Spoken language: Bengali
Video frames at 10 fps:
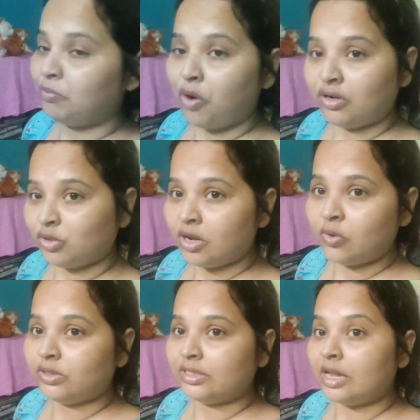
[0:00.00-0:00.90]
পড়াশোনা
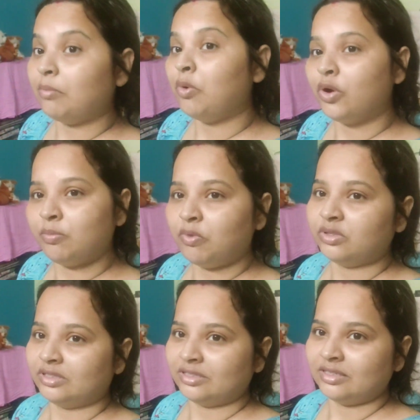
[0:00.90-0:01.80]
করছে না বই
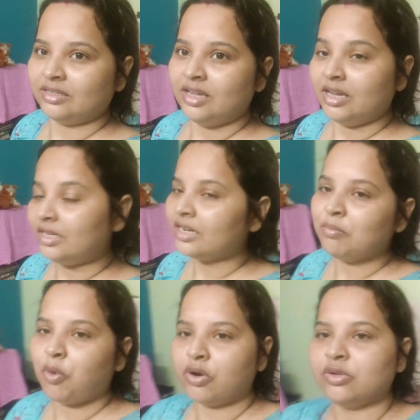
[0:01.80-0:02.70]
পড়ছে
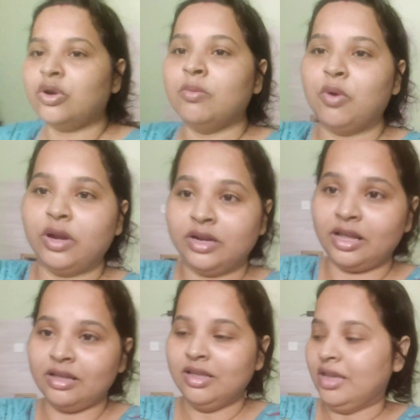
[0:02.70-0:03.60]
এটাকে পড়াশোনা বলে
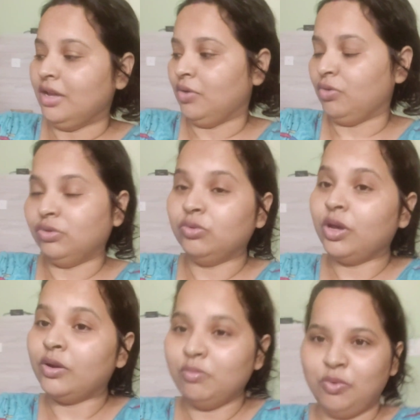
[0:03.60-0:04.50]
না ও শুধু
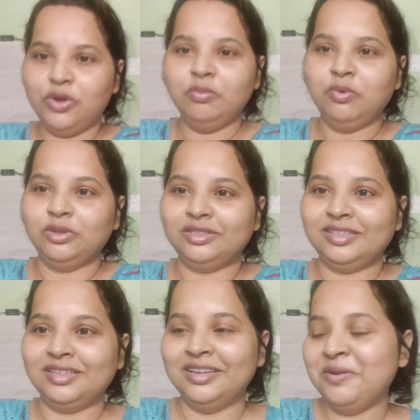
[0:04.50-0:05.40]
এখন বই
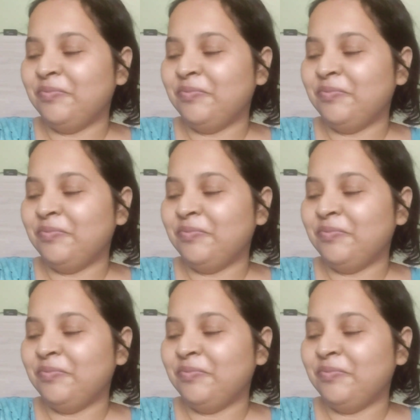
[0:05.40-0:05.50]
পড়ছে